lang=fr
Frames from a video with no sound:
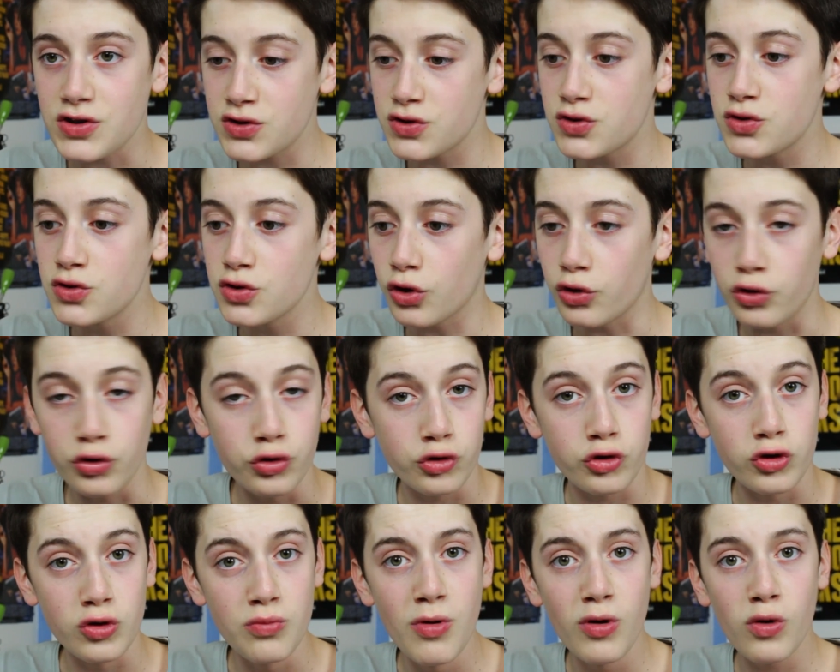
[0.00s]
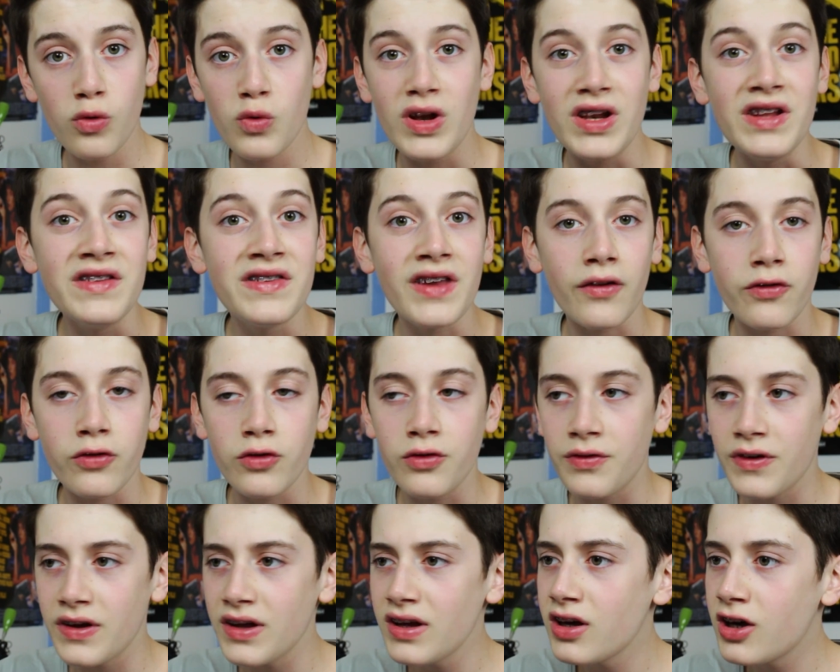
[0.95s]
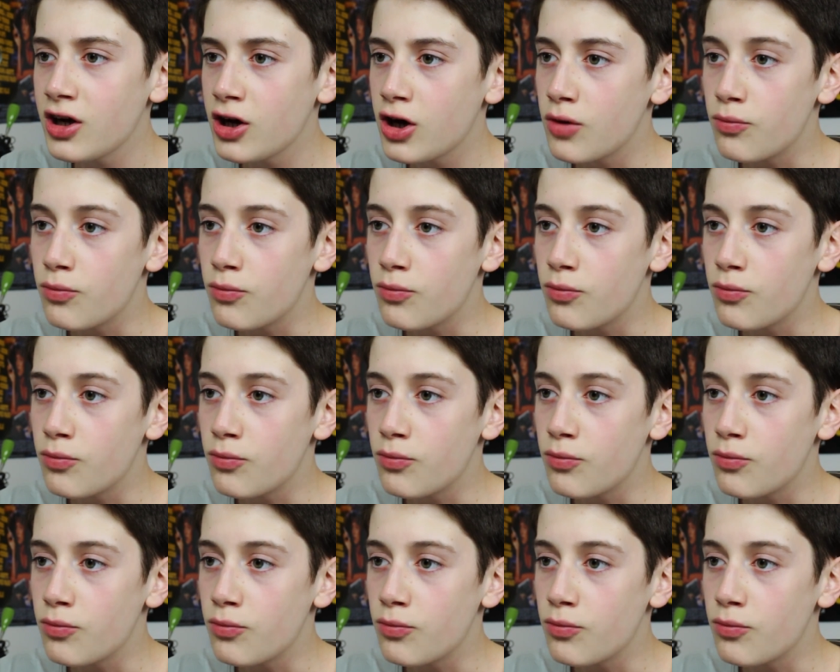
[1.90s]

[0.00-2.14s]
sur YouTube où elle interviewait